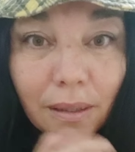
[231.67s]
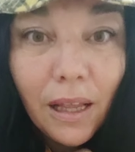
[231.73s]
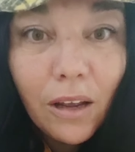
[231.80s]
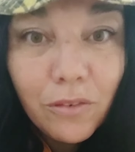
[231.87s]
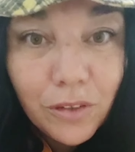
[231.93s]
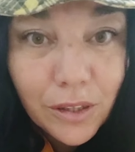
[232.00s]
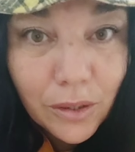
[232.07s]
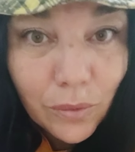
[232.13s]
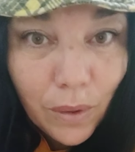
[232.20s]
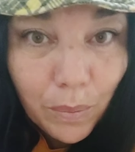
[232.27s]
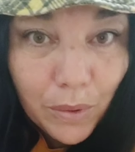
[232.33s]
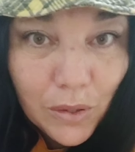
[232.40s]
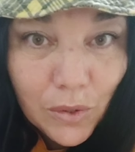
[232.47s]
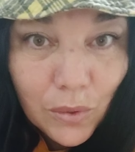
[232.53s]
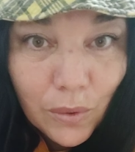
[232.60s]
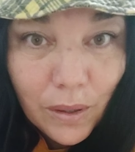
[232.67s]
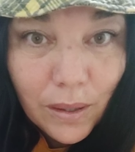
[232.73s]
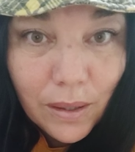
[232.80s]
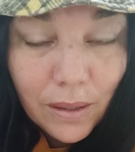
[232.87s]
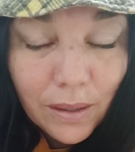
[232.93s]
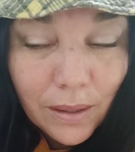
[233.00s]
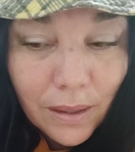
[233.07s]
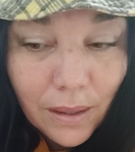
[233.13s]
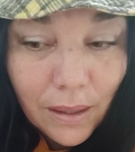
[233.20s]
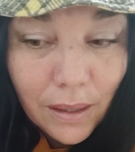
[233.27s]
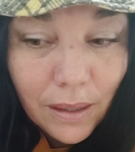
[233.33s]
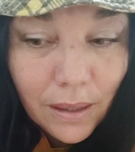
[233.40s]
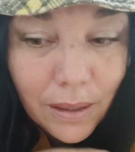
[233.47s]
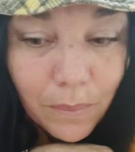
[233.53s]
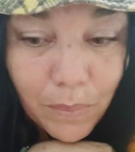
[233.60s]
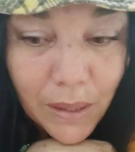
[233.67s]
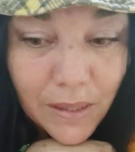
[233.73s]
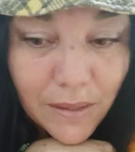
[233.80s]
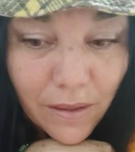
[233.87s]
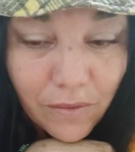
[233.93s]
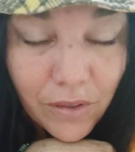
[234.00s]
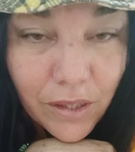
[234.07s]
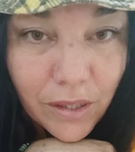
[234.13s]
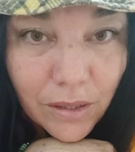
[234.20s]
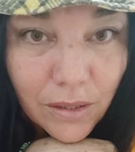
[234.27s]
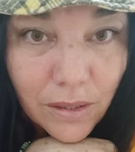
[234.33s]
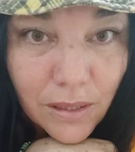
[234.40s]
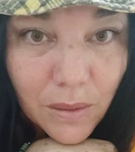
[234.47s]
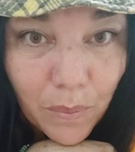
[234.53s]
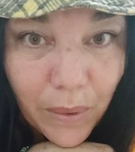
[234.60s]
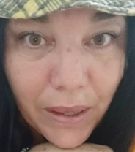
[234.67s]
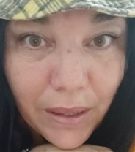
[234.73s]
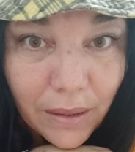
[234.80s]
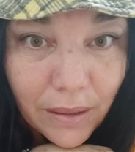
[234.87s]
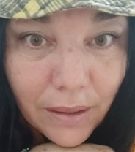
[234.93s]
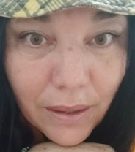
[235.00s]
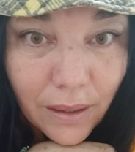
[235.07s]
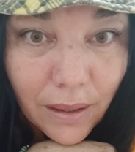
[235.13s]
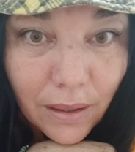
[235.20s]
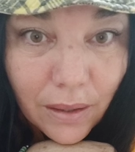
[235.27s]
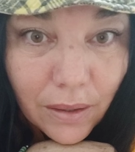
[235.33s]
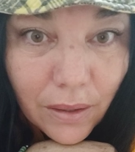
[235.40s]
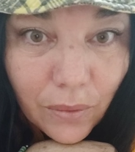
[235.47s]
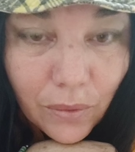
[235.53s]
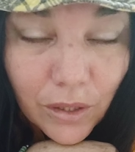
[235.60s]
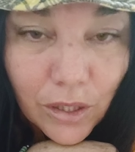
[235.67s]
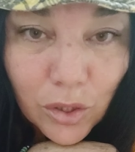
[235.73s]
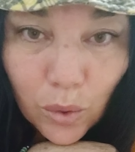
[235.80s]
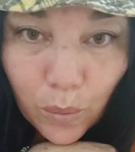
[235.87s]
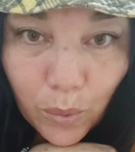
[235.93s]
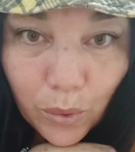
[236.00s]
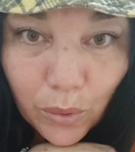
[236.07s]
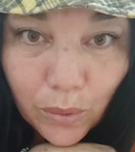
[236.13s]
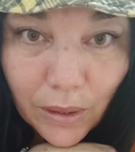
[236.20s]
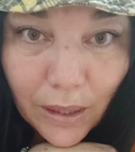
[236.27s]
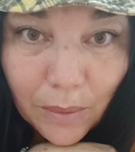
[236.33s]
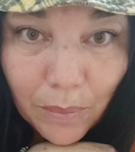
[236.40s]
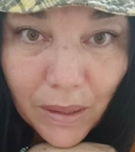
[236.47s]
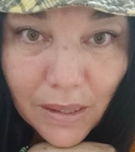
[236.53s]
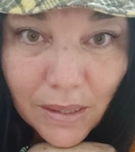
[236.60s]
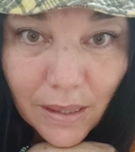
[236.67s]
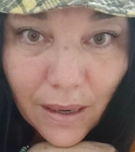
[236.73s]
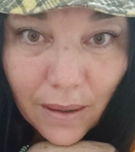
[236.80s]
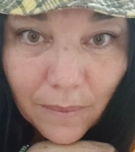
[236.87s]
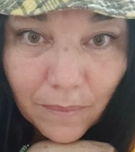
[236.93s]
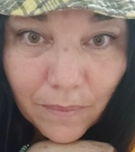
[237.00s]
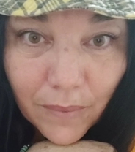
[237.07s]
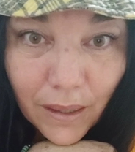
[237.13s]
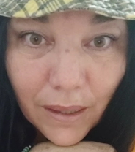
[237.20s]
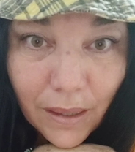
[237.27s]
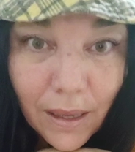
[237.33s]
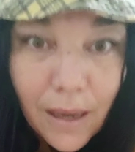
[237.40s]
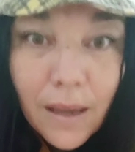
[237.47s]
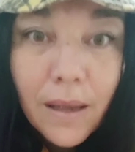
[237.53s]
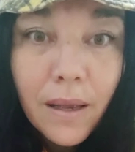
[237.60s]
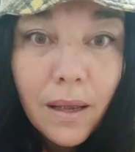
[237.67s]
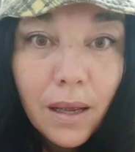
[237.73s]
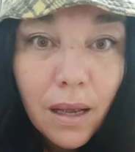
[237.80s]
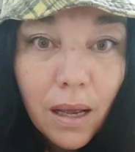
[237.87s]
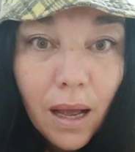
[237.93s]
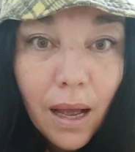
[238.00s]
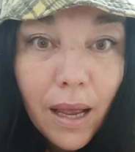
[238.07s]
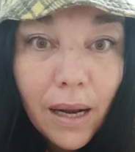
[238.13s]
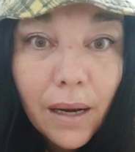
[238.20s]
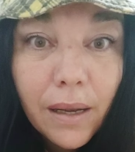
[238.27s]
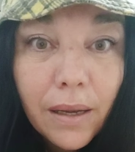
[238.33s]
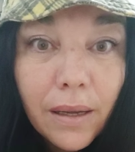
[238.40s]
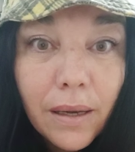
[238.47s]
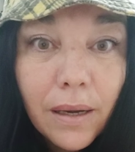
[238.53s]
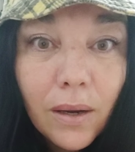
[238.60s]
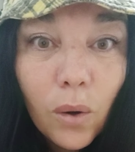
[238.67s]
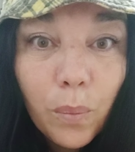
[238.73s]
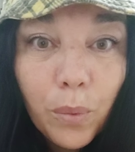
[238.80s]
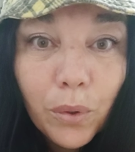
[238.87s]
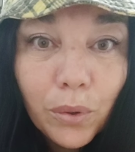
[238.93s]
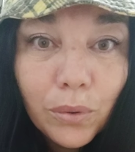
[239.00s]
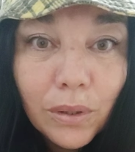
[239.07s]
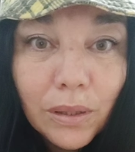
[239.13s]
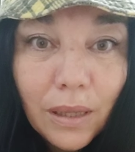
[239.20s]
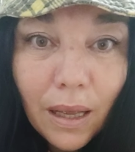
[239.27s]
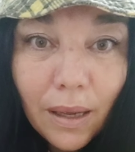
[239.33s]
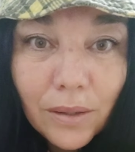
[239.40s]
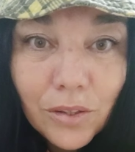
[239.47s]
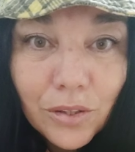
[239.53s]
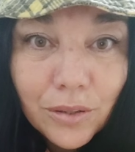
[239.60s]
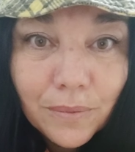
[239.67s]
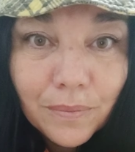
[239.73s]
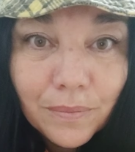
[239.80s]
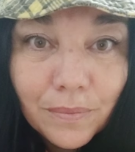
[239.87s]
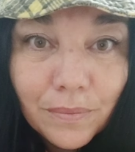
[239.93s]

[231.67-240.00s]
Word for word: da vida de uma pessoa é, perseverante e esperta. Ela não deixa a oportunidade passar. Ela, ela cria oportunidade